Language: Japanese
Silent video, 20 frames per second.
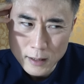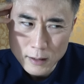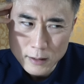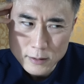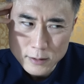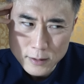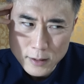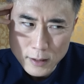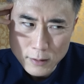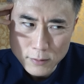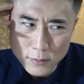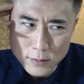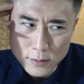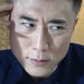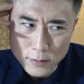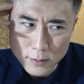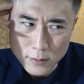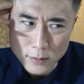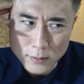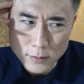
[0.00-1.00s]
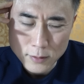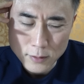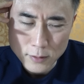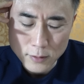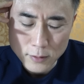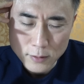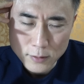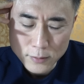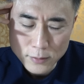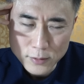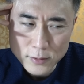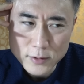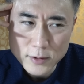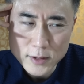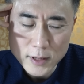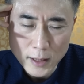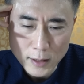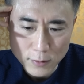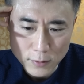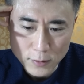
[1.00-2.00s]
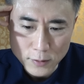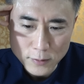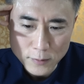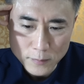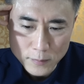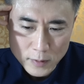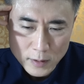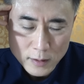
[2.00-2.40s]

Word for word: ステロイドの副作用